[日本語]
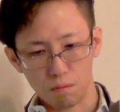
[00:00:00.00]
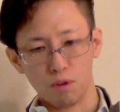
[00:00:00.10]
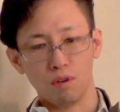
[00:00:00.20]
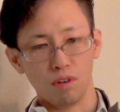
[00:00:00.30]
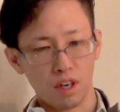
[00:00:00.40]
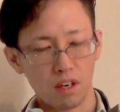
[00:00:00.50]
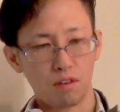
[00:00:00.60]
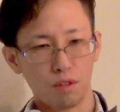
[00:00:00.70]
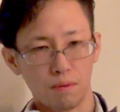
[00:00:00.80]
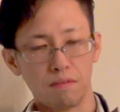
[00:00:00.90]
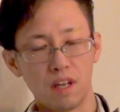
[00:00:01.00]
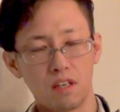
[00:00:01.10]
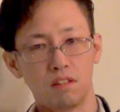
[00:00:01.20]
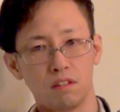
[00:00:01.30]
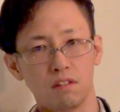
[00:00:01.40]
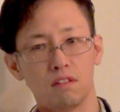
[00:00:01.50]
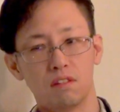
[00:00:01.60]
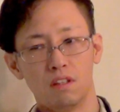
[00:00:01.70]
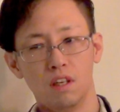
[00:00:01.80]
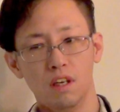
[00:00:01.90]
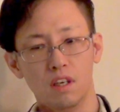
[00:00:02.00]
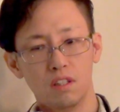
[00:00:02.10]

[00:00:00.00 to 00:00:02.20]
もうかける言葉もないっすっつって、